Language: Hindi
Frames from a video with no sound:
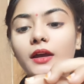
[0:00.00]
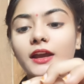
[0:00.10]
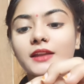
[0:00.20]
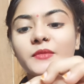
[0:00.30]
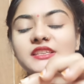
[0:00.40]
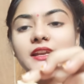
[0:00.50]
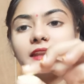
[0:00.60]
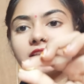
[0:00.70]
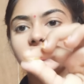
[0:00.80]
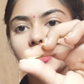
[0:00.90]
और अगर मैं इसके
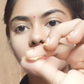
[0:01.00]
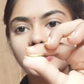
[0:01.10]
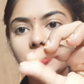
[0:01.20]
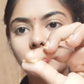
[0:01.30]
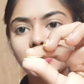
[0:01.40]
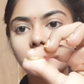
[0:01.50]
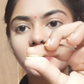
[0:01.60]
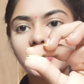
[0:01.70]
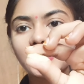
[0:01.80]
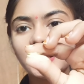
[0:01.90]
टेक्स्चर की बात करूँ तो
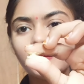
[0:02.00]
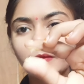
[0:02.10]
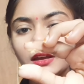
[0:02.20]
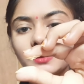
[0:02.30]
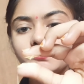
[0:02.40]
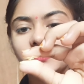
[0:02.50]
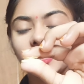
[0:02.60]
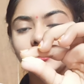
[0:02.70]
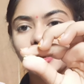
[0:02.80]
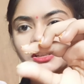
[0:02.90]
एकदम क्रीमी एकदम
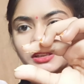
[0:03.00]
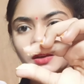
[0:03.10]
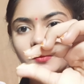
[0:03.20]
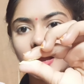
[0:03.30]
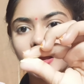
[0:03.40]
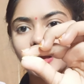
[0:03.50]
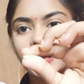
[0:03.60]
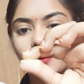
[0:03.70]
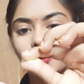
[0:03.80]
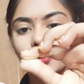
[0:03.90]
थिक टेक्स्चर में आएगा
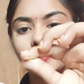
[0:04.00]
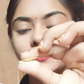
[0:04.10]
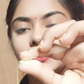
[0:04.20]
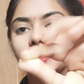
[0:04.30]
ये आपको